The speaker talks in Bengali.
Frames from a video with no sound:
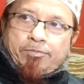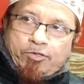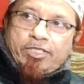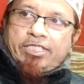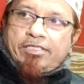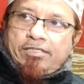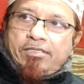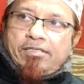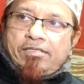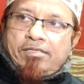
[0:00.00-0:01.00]
নাম শুনেছেন
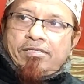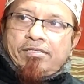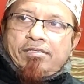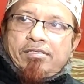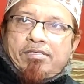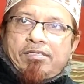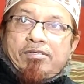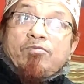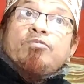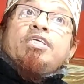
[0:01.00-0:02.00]

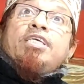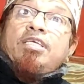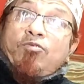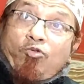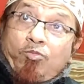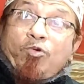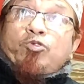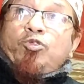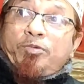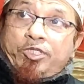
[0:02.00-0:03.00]
উনি
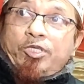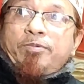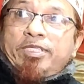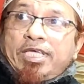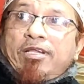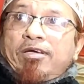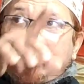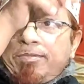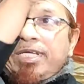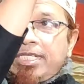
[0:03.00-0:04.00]
উন্মুক্ত
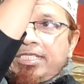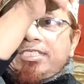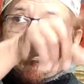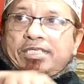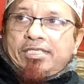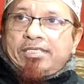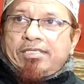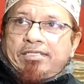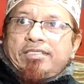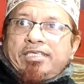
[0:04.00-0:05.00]
বিশ্ববিদ্যালয় বাংলাদেশে
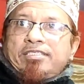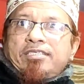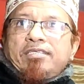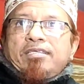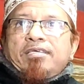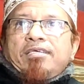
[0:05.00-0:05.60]
দিয়েছেন